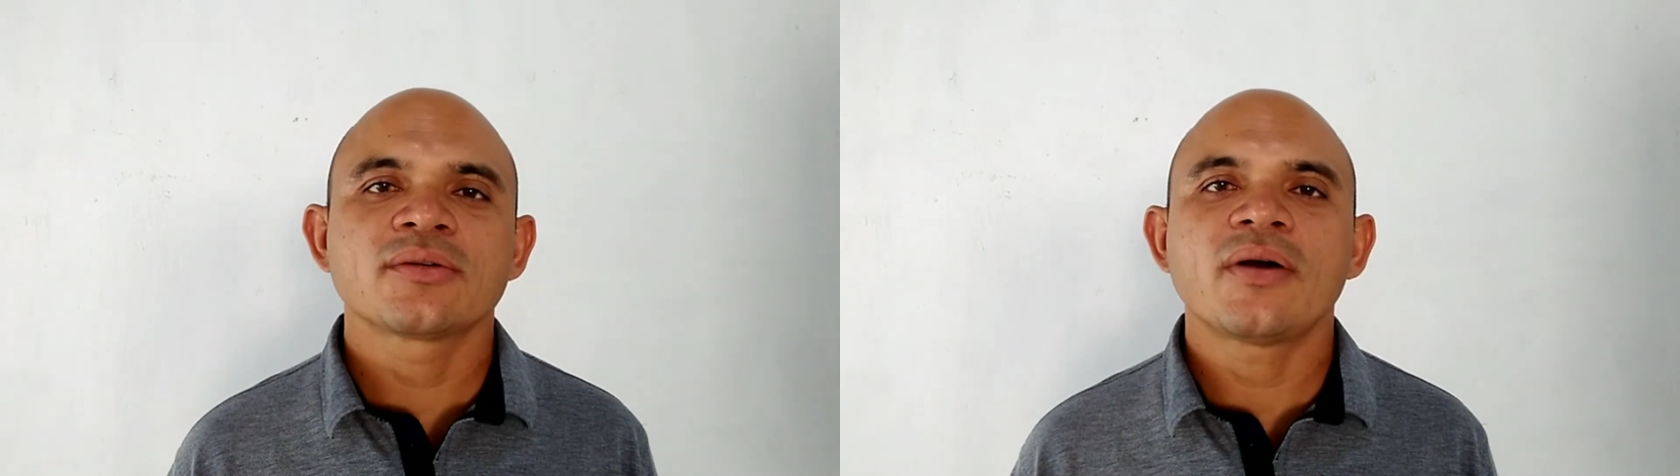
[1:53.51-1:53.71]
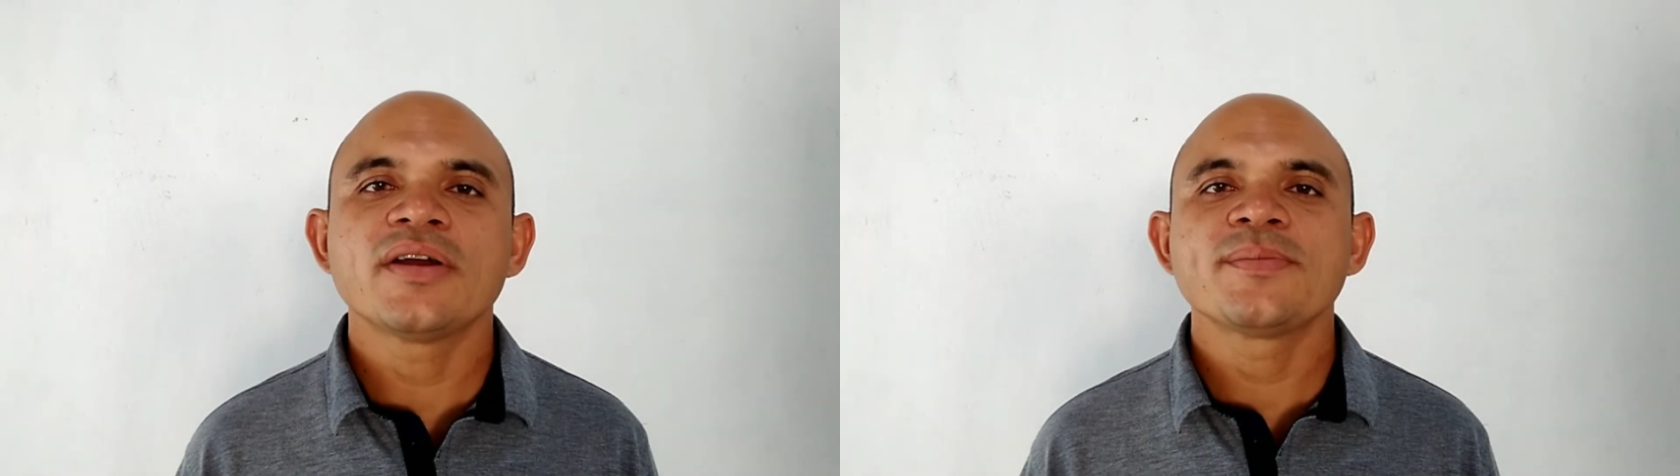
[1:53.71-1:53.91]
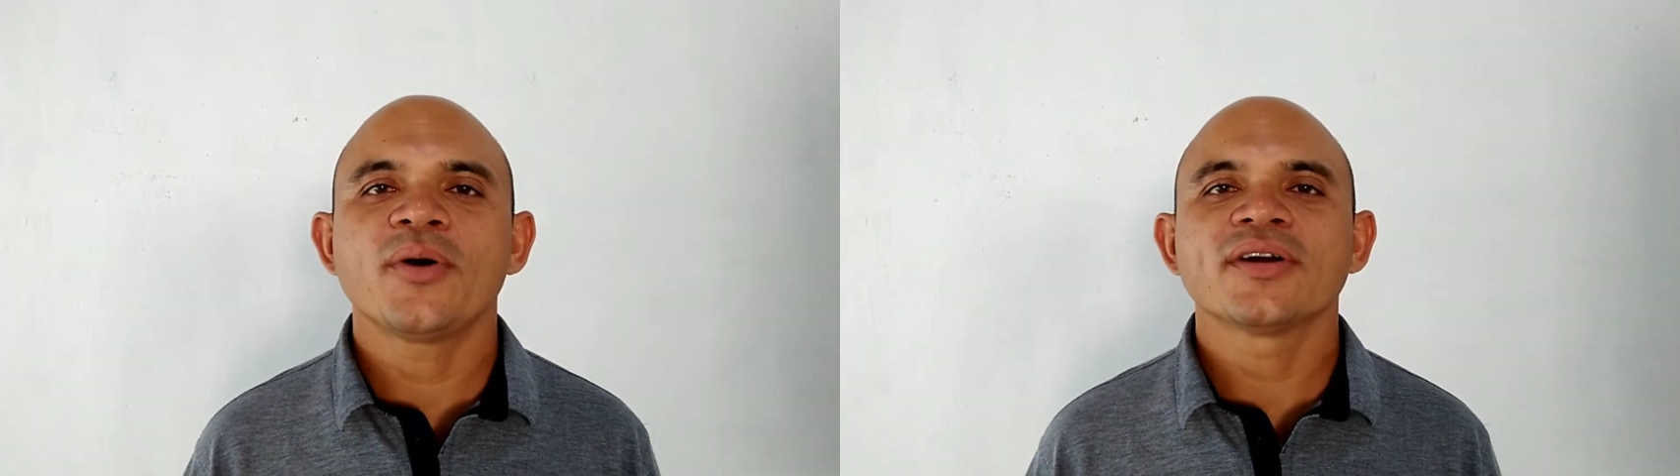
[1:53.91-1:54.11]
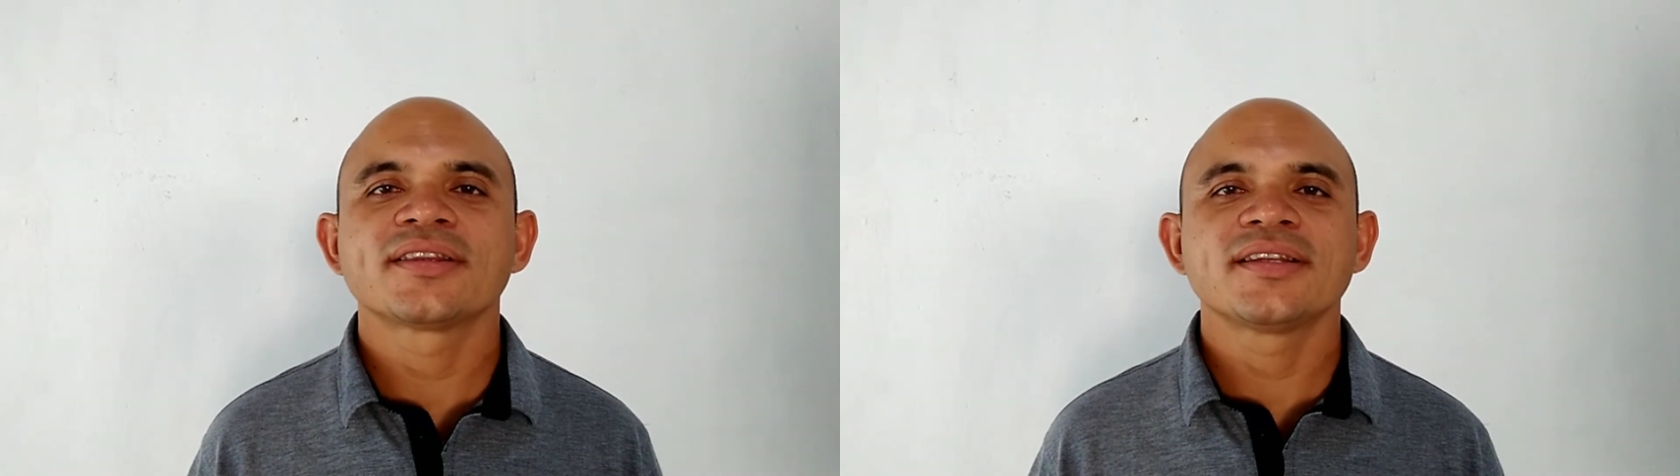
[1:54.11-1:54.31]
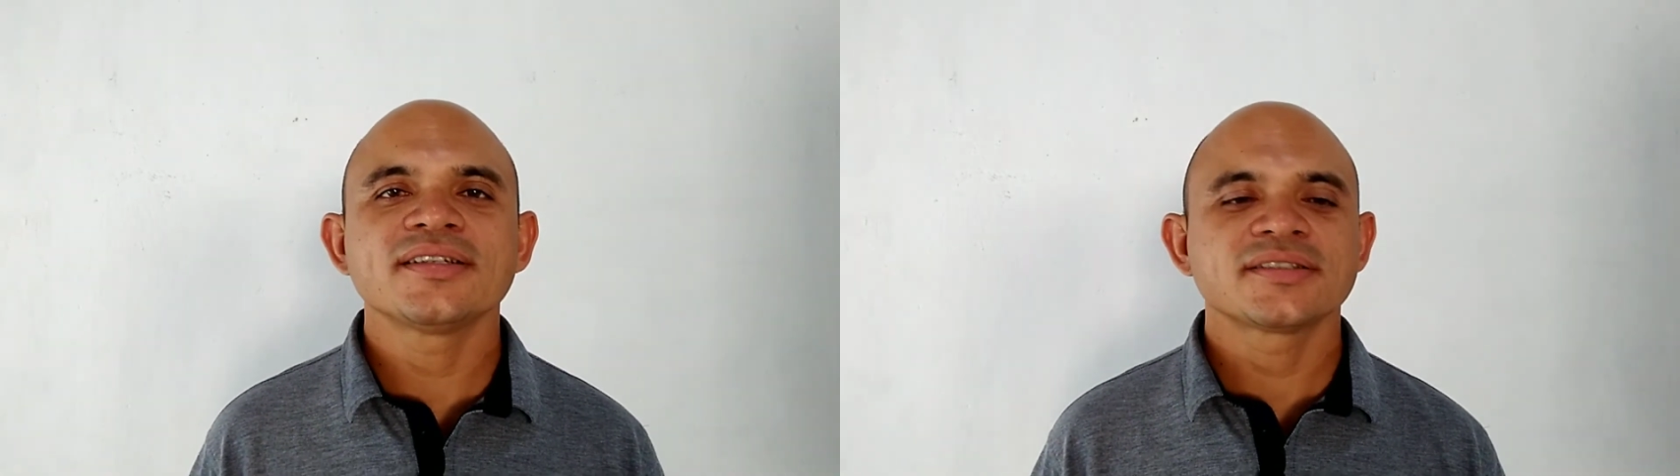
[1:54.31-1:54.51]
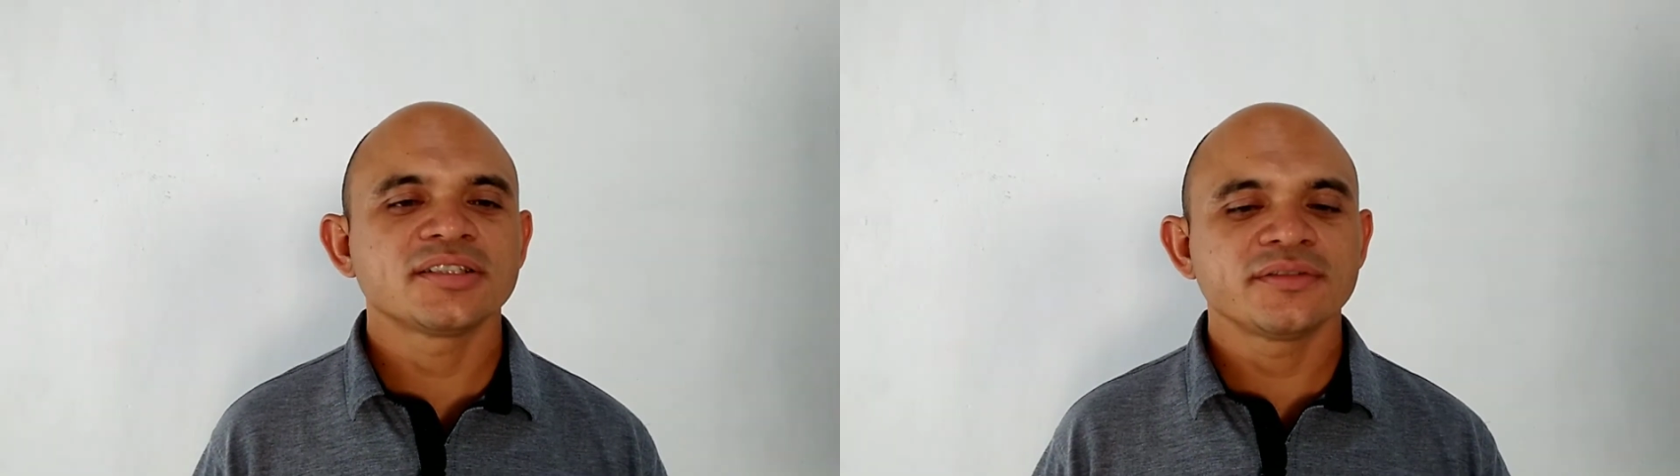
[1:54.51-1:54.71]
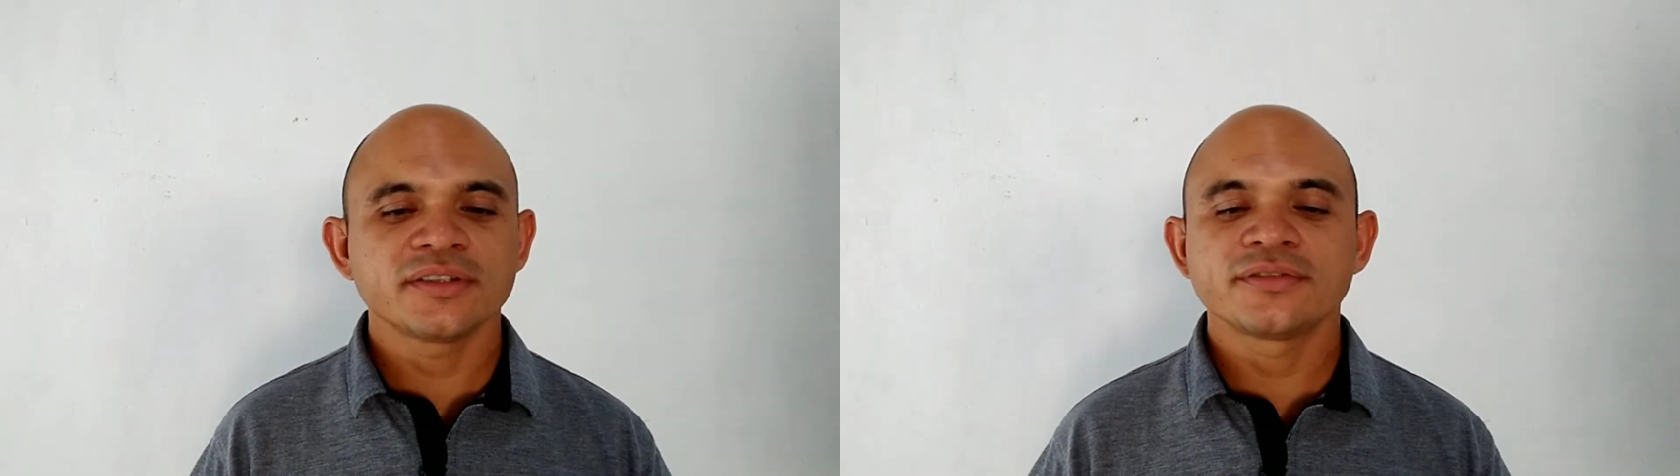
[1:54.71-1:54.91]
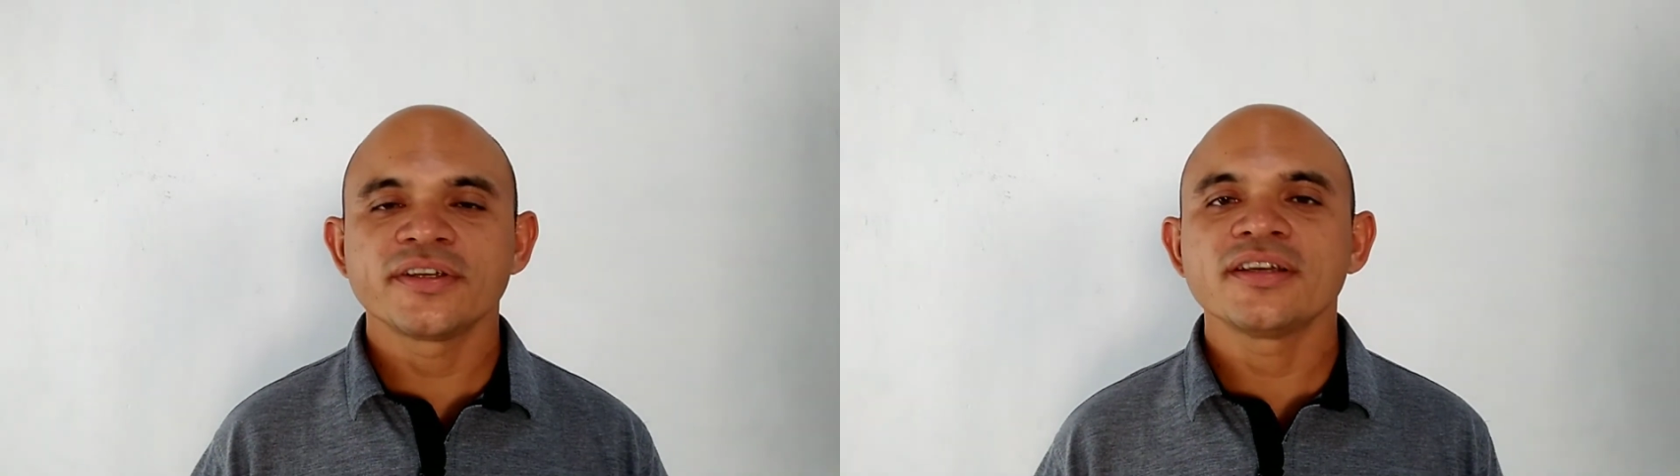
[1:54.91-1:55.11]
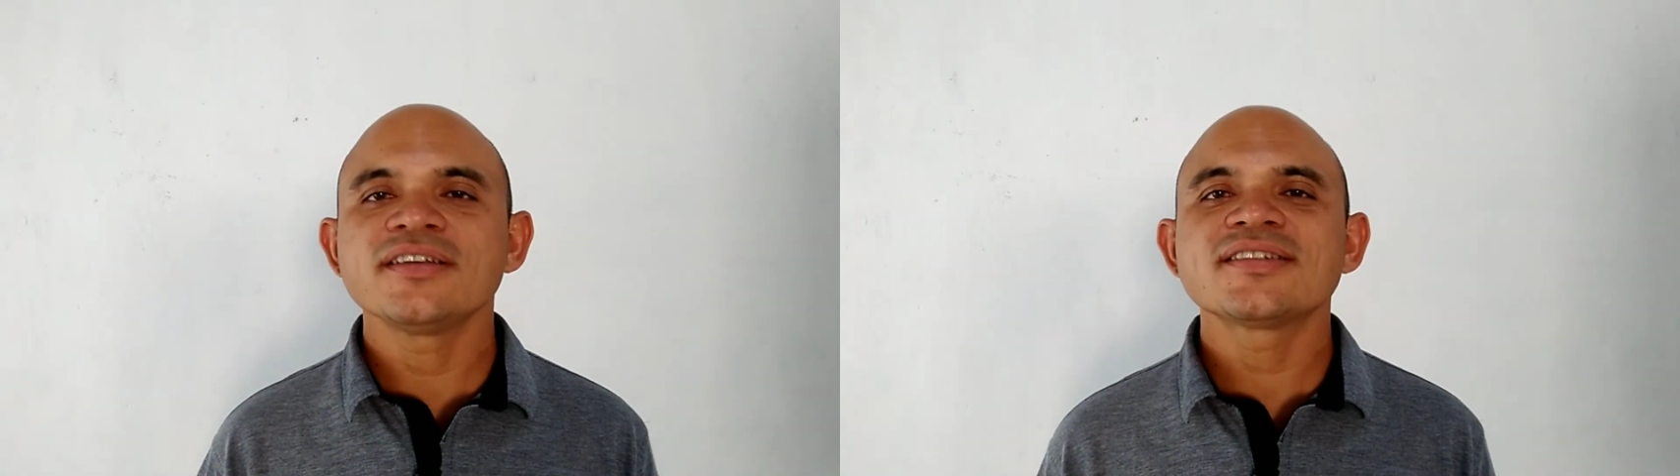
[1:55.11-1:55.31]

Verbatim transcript: qual a importância de viver